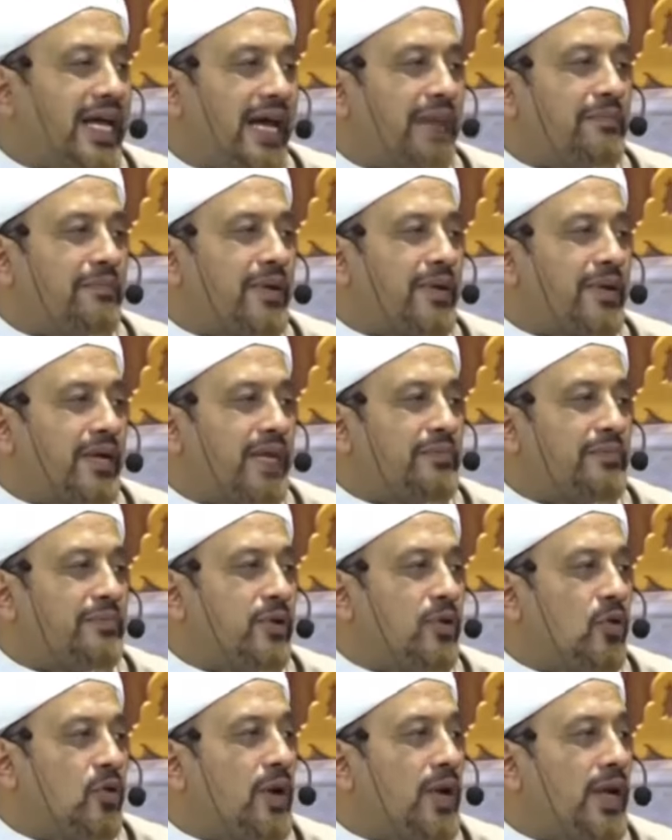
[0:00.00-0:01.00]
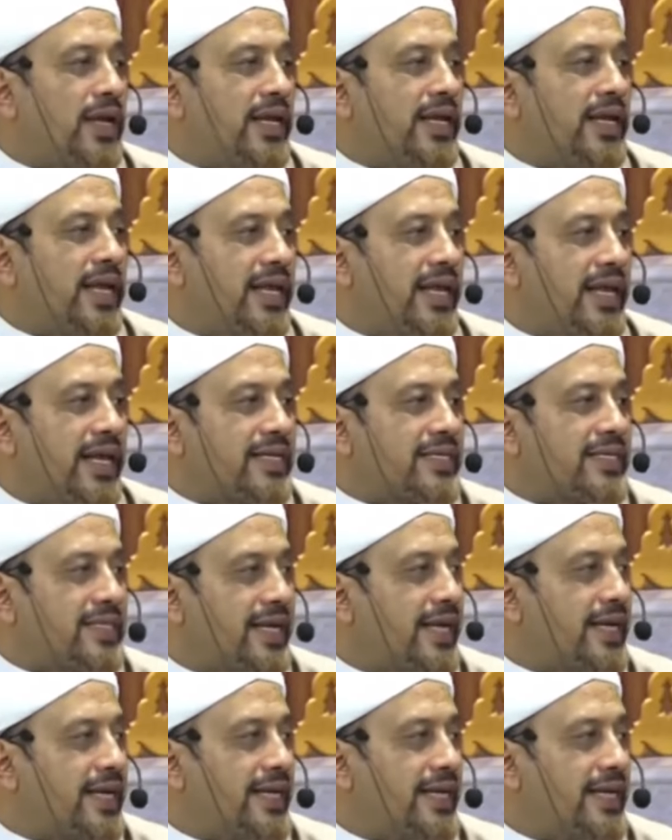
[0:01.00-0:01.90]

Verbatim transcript: nggak pernah birul walidin dikasih